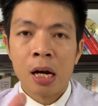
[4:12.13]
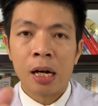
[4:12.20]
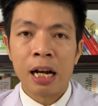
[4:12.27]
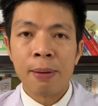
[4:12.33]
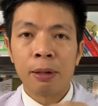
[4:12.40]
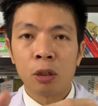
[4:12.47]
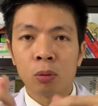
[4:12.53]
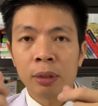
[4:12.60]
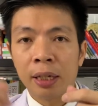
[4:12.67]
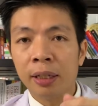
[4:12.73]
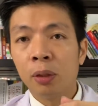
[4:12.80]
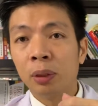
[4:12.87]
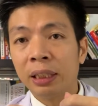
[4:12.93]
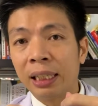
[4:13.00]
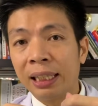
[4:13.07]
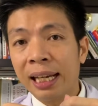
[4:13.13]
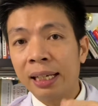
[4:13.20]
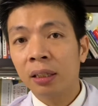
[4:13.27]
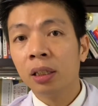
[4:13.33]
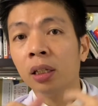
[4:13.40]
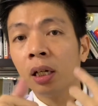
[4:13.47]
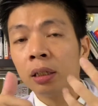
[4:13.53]
để mà chúng ta điều trị tàn nhang.
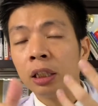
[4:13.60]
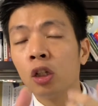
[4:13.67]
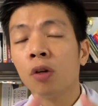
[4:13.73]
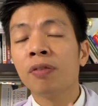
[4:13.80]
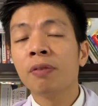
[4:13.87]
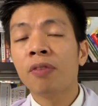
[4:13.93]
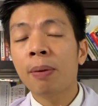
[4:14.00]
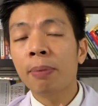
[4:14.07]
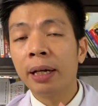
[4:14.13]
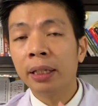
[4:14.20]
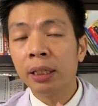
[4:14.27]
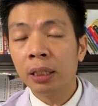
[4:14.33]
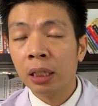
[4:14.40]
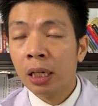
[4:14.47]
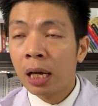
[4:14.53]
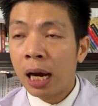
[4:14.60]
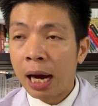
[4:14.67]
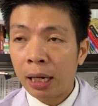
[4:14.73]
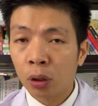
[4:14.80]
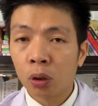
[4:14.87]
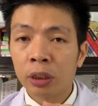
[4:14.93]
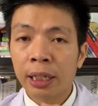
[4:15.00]
Thường thì đối với phương pháp đấy thì
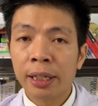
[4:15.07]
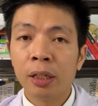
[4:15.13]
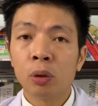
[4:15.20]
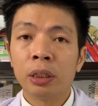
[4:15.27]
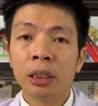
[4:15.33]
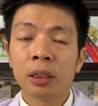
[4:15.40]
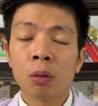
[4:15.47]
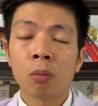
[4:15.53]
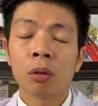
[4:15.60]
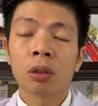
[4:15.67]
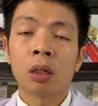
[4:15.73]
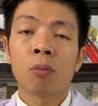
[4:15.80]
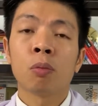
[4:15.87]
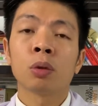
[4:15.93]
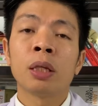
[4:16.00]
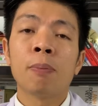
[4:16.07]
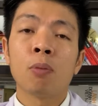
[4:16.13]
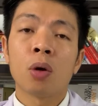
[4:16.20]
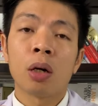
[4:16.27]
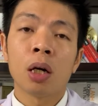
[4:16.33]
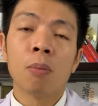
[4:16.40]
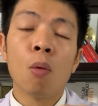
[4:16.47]
à, tôi sẽ điều trị trong trong tầm
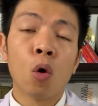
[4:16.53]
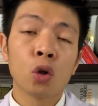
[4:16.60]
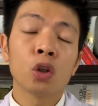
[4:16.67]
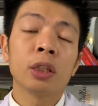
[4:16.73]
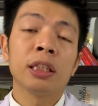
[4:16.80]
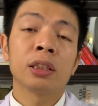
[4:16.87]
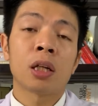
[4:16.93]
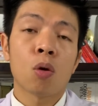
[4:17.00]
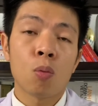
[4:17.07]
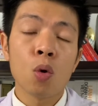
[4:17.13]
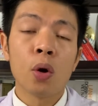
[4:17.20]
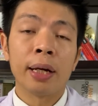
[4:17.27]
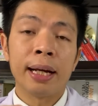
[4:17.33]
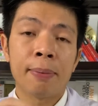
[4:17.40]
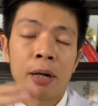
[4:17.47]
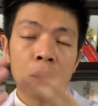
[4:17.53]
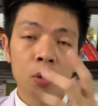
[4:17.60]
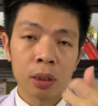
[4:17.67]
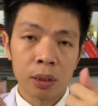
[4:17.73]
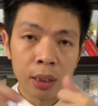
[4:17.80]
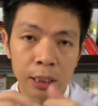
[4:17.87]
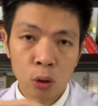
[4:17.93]
khoảng cỡ bốn đến sáu buổi là bắt đầu
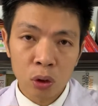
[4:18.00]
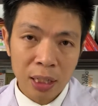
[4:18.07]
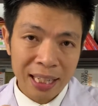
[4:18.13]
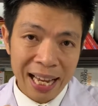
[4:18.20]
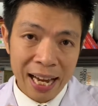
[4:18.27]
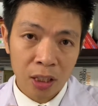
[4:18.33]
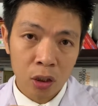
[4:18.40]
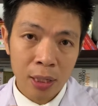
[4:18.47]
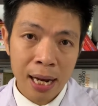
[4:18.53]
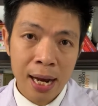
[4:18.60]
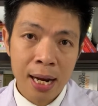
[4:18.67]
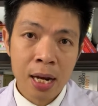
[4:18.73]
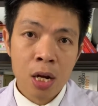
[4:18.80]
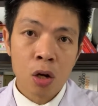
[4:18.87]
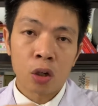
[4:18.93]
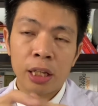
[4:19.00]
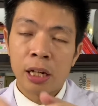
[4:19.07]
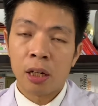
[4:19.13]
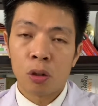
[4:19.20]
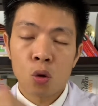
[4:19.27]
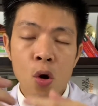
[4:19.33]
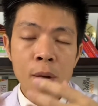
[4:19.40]
những cái nốt tàn nhang nó đã có thể
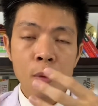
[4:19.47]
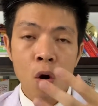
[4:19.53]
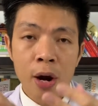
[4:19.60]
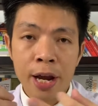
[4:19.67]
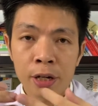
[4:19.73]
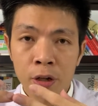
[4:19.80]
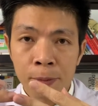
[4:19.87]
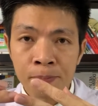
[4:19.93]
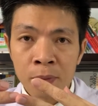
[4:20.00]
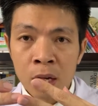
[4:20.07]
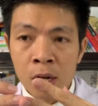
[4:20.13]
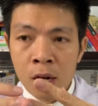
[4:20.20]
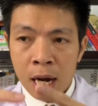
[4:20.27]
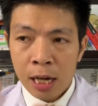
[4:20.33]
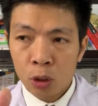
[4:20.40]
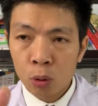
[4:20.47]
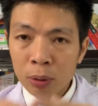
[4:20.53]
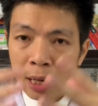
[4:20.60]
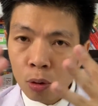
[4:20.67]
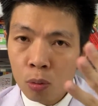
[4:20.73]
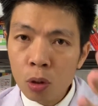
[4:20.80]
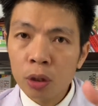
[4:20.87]
là nó loại bỏ hết rồi. À, chúng
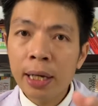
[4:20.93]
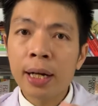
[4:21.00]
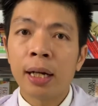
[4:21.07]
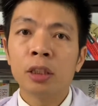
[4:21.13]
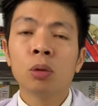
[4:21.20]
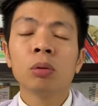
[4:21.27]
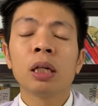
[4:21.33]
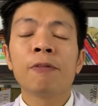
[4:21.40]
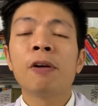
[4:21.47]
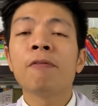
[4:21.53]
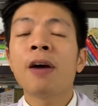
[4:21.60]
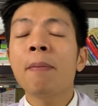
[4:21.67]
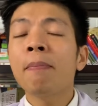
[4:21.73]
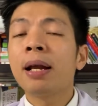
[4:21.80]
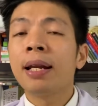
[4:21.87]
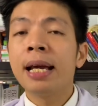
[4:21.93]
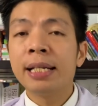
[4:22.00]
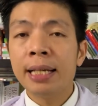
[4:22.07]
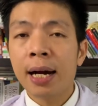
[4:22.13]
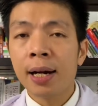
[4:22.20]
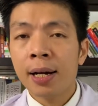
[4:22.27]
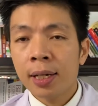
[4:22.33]
ta cũng có thể là dùng cái phương pháp mà
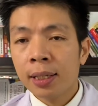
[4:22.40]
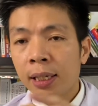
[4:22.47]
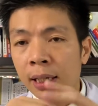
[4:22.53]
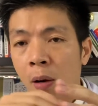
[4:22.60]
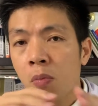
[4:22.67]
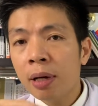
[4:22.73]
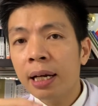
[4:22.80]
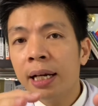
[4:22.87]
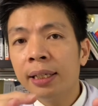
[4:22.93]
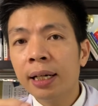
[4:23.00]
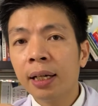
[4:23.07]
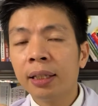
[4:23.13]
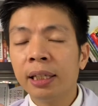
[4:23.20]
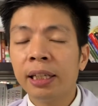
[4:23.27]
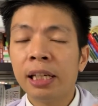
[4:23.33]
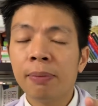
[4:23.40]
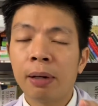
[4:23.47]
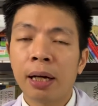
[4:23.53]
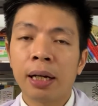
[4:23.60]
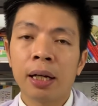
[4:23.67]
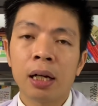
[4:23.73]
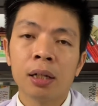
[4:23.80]
laser. Thì trong cái laser thì khi mà
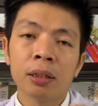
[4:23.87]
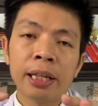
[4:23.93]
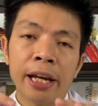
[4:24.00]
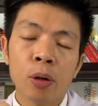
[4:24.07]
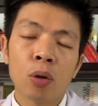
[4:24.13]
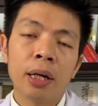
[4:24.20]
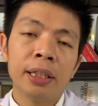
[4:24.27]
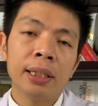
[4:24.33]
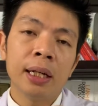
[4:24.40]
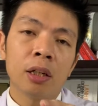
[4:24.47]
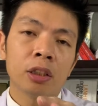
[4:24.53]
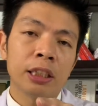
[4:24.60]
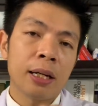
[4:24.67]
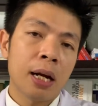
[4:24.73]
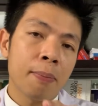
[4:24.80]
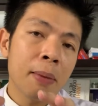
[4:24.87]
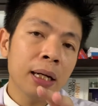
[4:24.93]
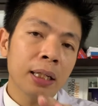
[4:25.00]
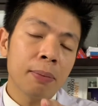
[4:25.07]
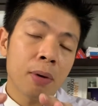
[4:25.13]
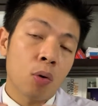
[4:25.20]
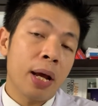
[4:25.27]
cái cơ chế của laser nó sẽ là bắt
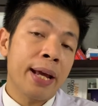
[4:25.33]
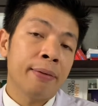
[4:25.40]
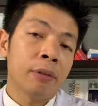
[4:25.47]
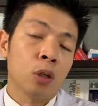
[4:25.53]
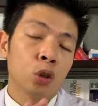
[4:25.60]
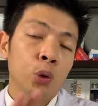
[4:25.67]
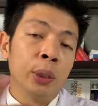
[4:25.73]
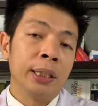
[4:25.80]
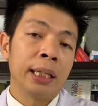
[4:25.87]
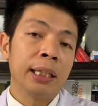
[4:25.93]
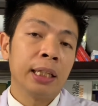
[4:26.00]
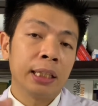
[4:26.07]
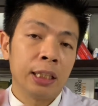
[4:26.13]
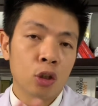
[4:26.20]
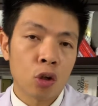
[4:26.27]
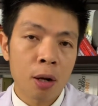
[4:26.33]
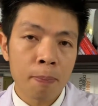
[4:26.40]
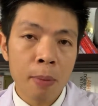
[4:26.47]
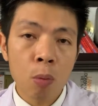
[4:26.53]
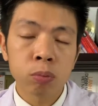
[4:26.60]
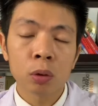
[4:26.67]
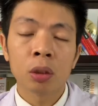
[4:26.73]
cái màu đen và nó chuyển thành nhiệt để nó làm
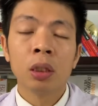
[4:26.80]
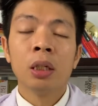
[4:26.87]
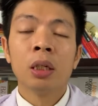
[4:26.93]
bong,